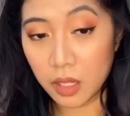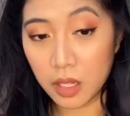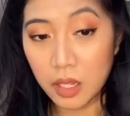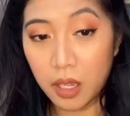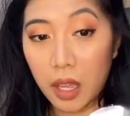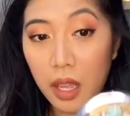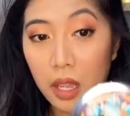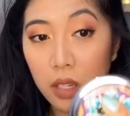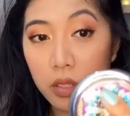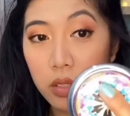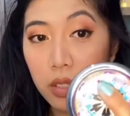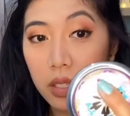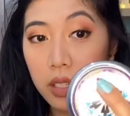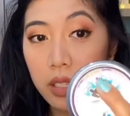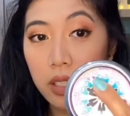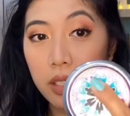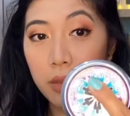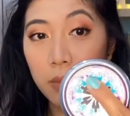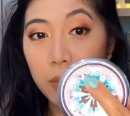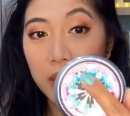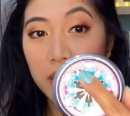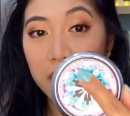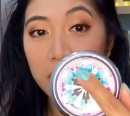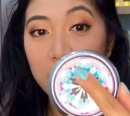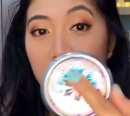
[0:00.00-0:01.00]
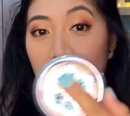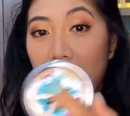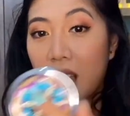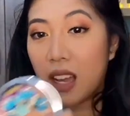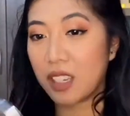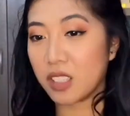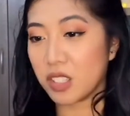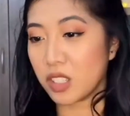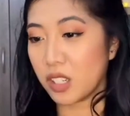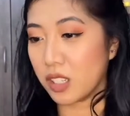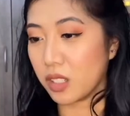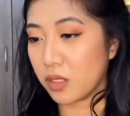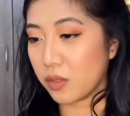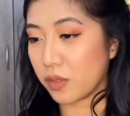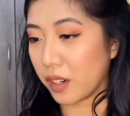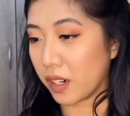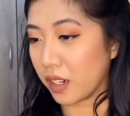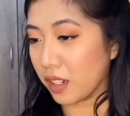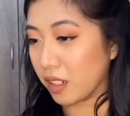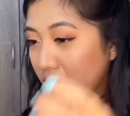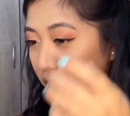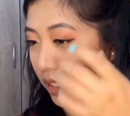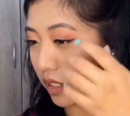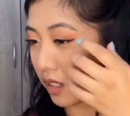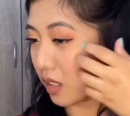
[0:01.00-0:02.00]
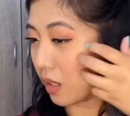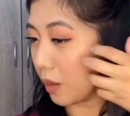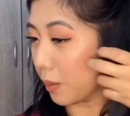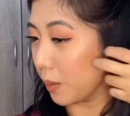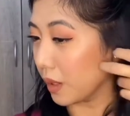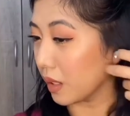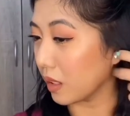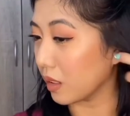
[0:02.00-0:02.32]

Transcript: Actually, maganda nga siya in fairness naman.